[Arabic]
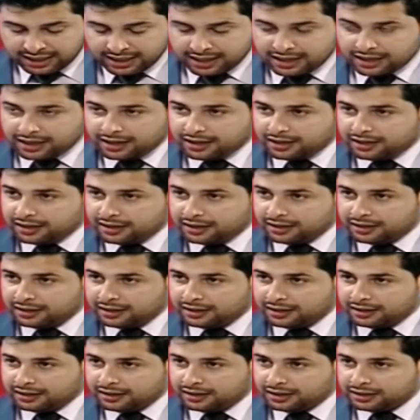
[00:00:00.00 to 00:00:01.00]

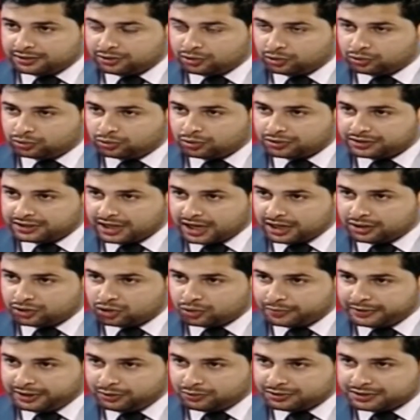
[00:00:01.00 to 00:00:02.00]
آه، الدكتور صالح
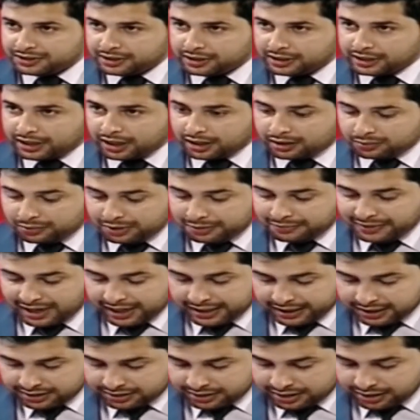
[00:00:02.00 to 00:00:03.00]
سميع وزير الكهرباء مع
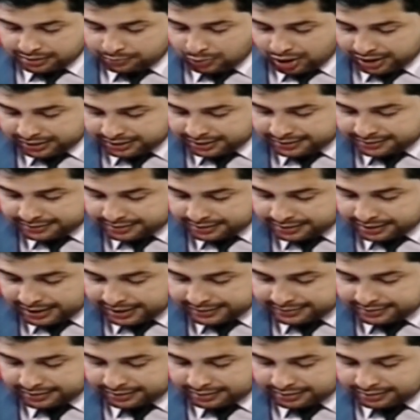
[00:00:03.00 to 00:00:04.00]
نجله المهندس
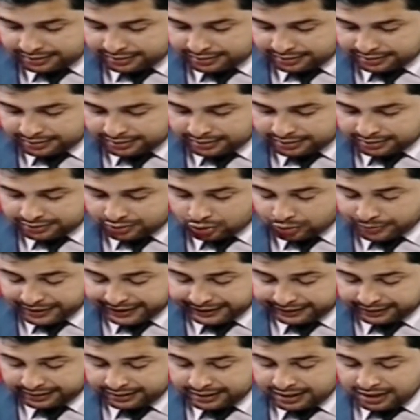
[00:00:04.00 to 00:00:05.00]
ياسر آه،
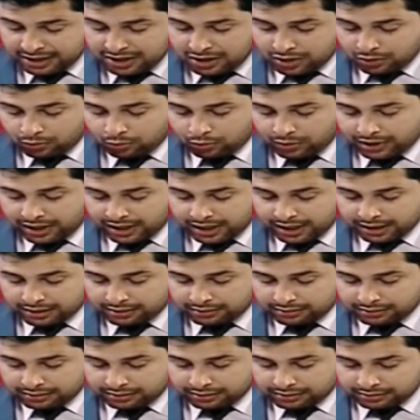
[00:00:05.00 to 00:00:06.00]
سميع نعم.
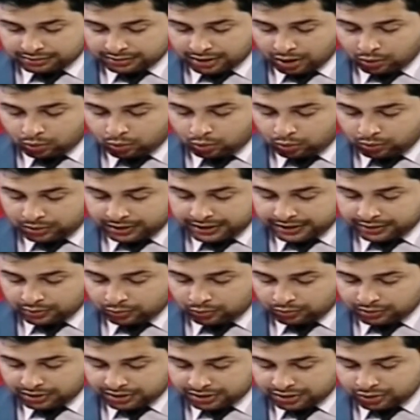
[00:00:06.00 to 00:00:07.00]
وتقول
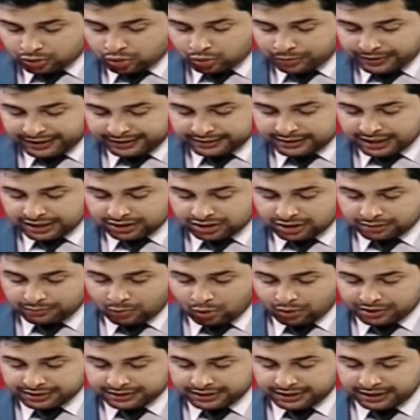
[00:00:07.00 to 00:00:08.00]
أنه نجل سميع تاج
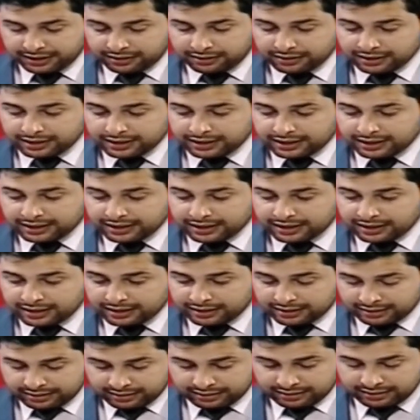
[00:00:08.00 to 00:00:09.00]
المواطير
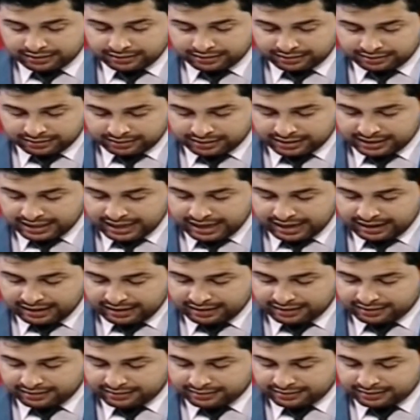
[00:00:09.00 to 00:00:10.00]
إلى
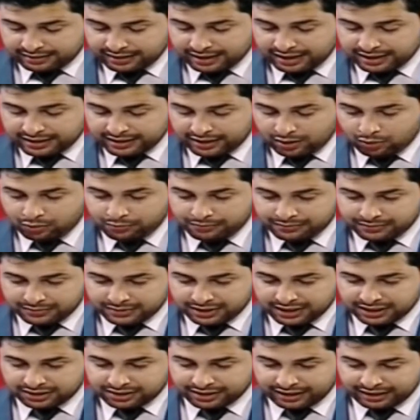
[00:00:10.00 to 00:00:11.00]
آه، اليوم
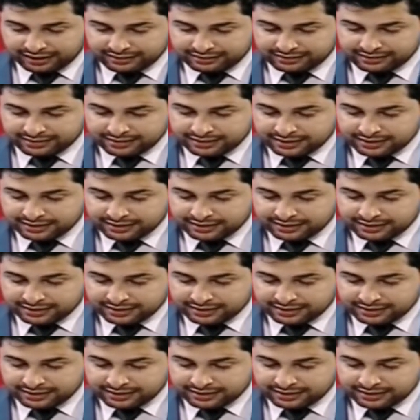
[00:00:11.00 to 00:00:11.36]
نشرت